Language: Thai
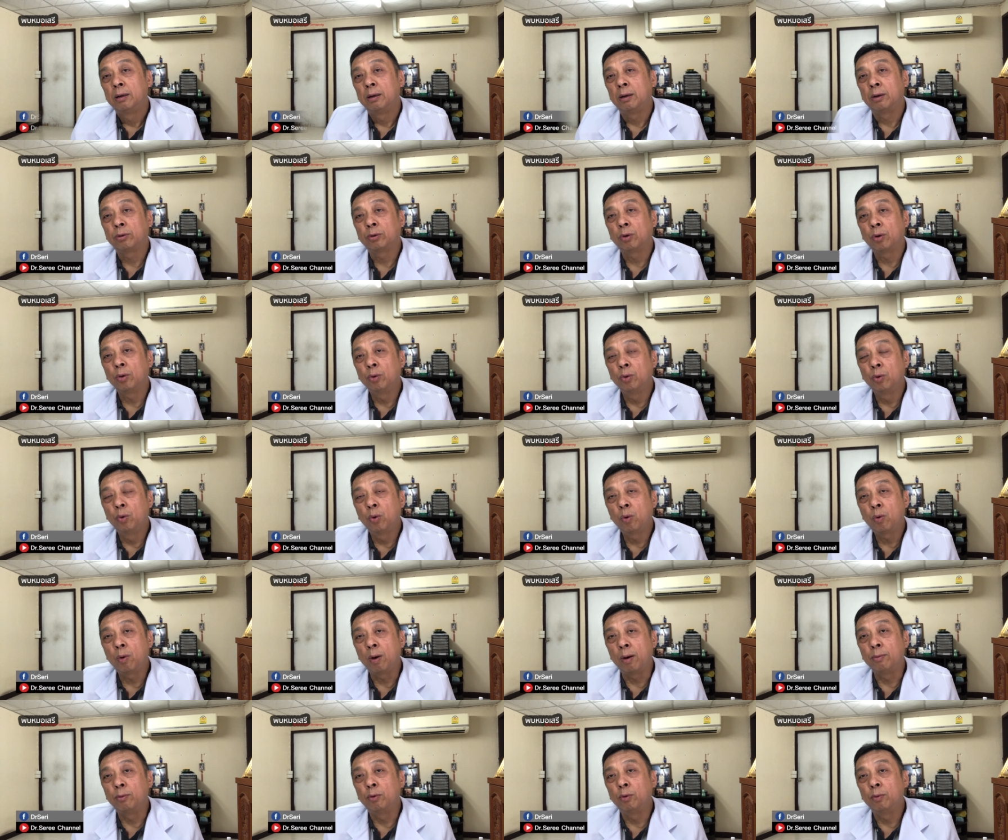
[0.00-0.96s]
เราต้องรู้
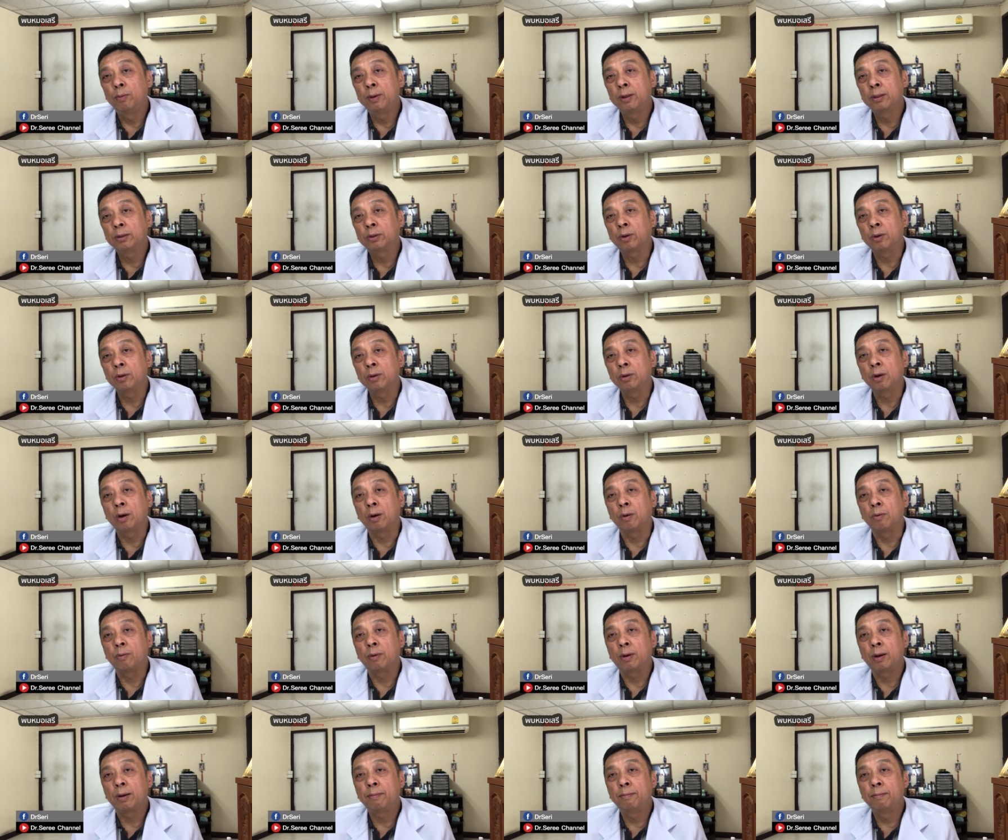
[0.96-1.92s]
ความรู้เบื้องต้นก่อน
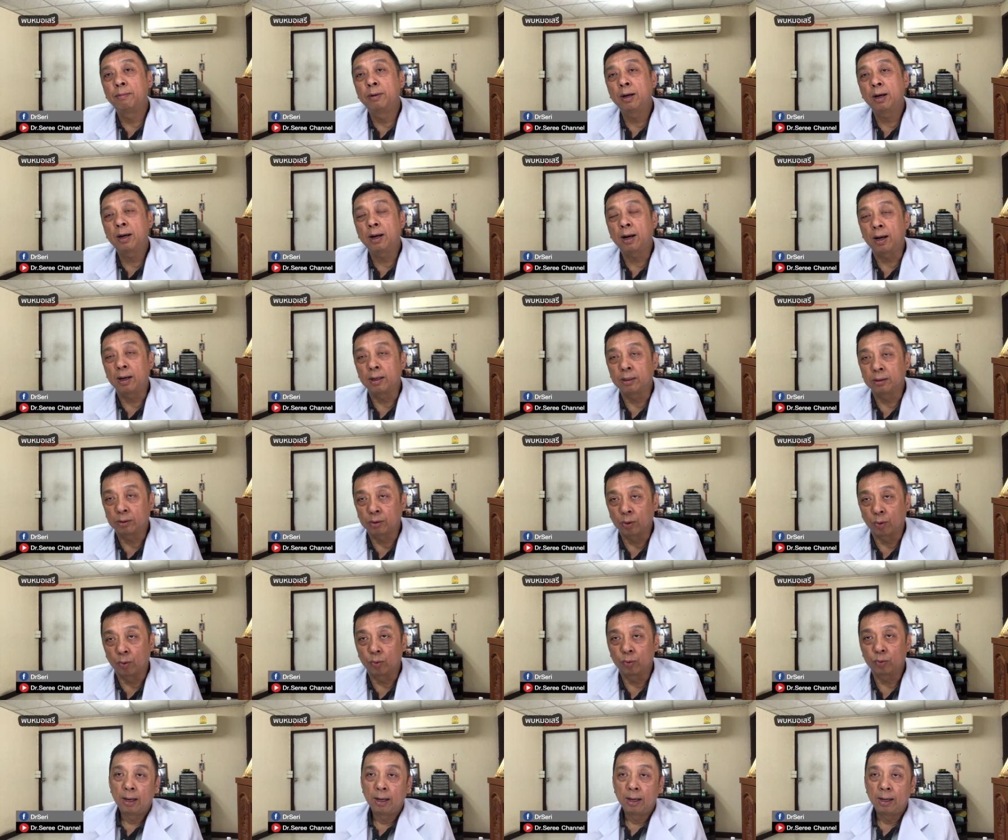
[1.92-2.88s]
ว่าเมื่อไข่ต
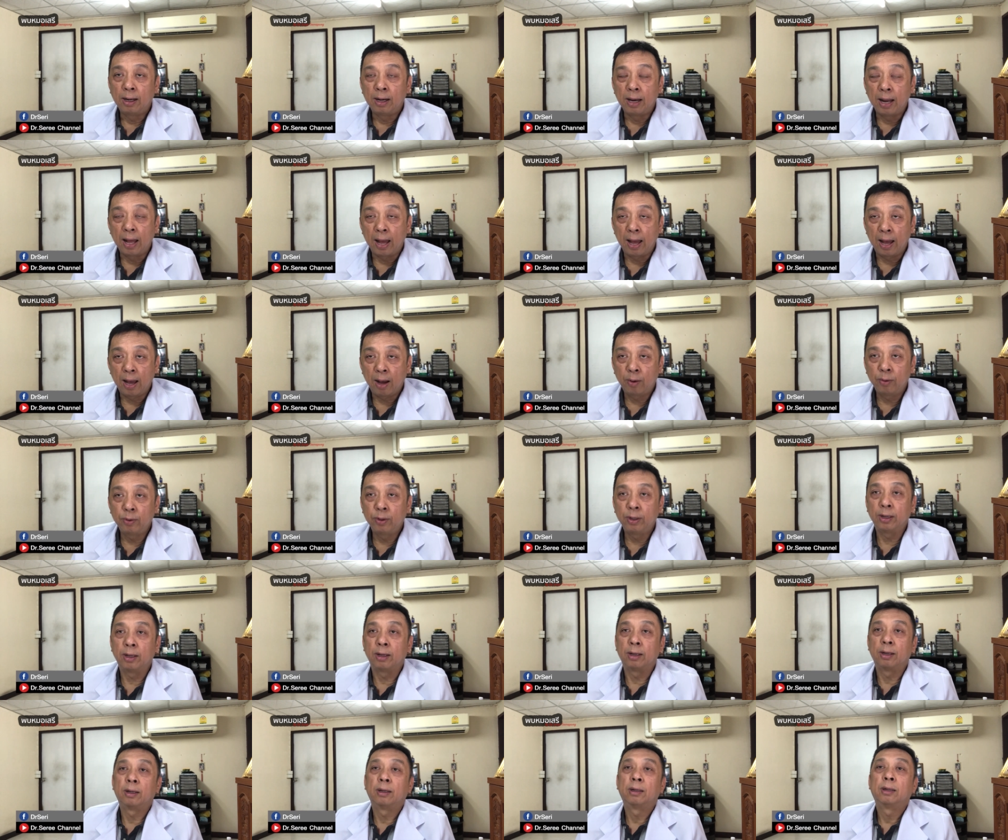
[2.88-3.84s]
กแล้ว
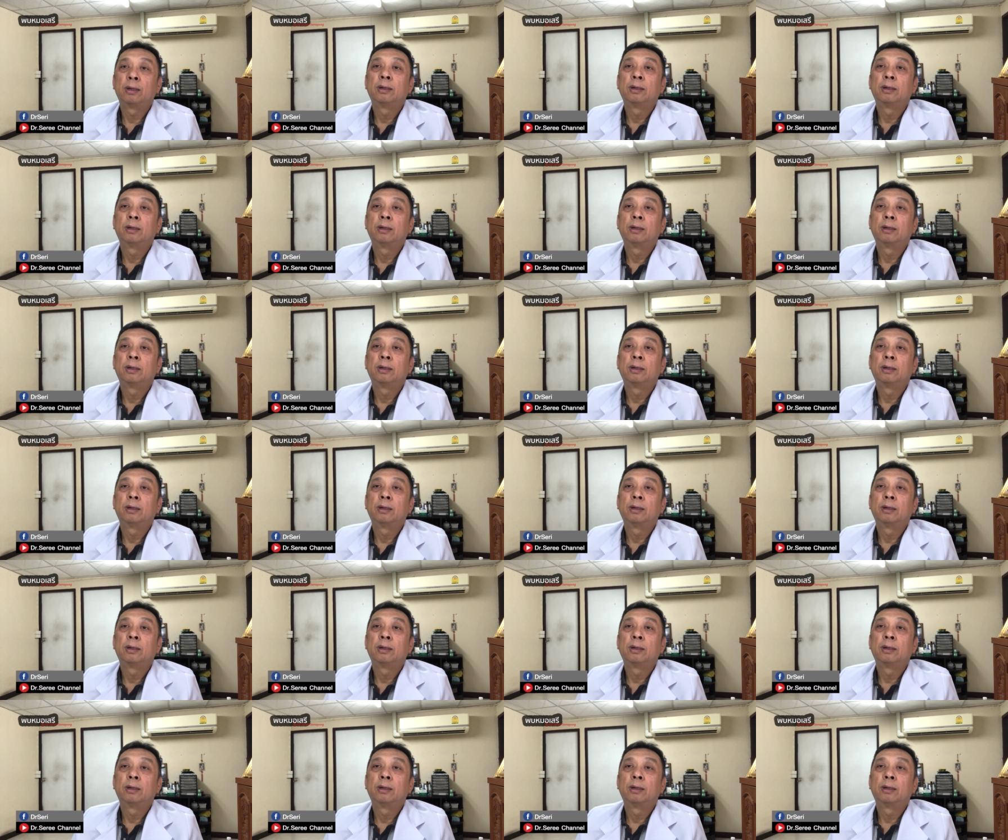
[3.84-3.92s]
เนี่ย